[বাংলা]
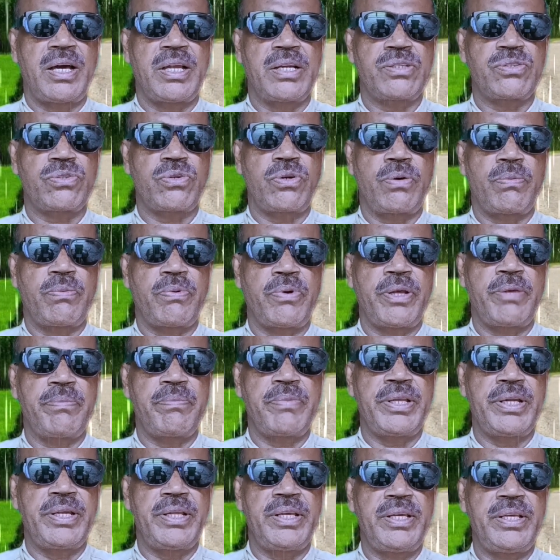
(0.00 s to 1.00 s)
আর সময়
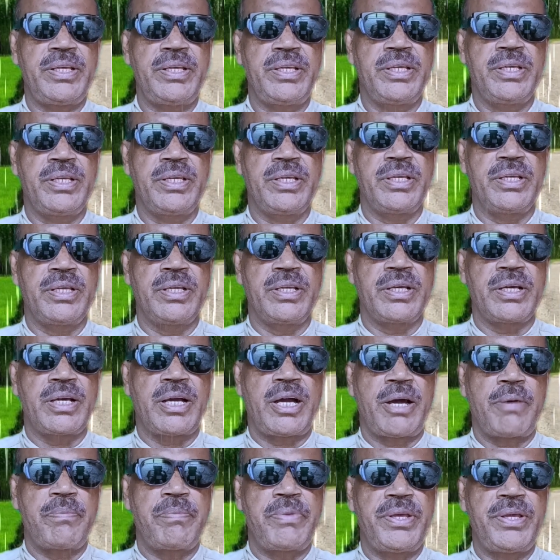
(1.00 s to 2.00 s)
মেনে
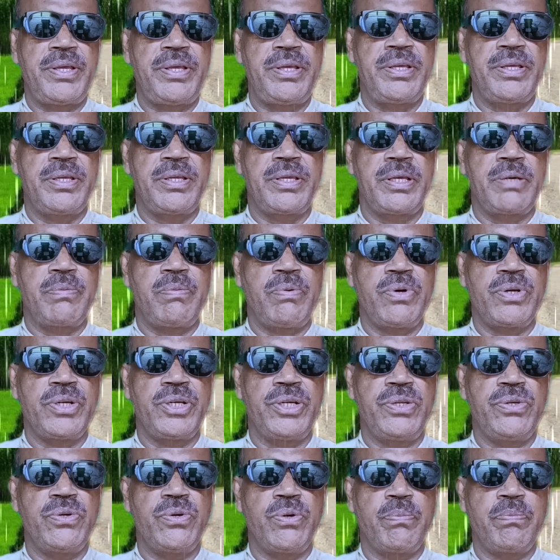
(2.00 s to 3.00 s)
খাবে এবং
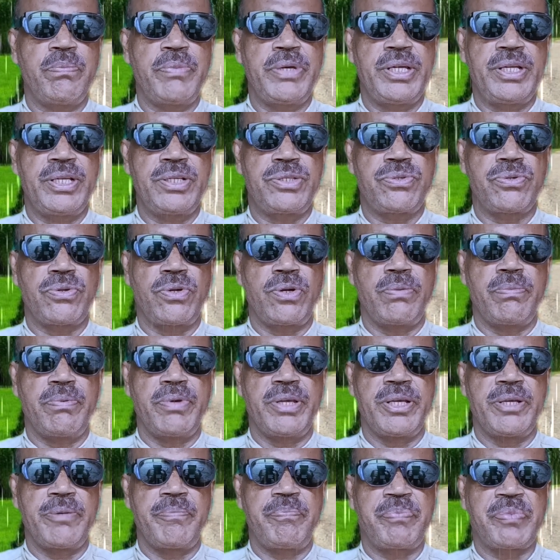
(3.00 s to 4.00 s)
নিয়ম মেনে
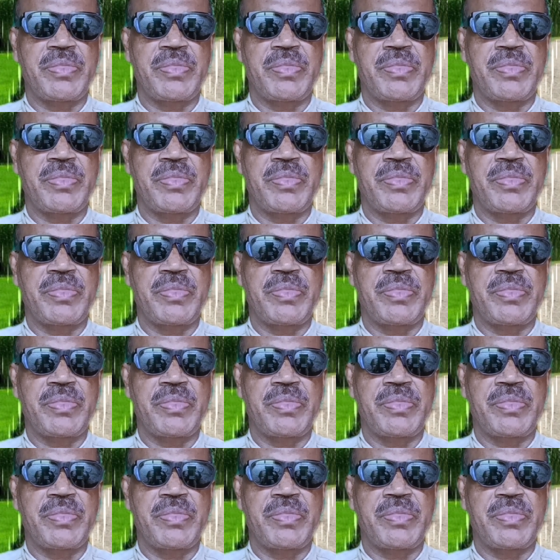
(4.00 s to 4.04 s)
চলবে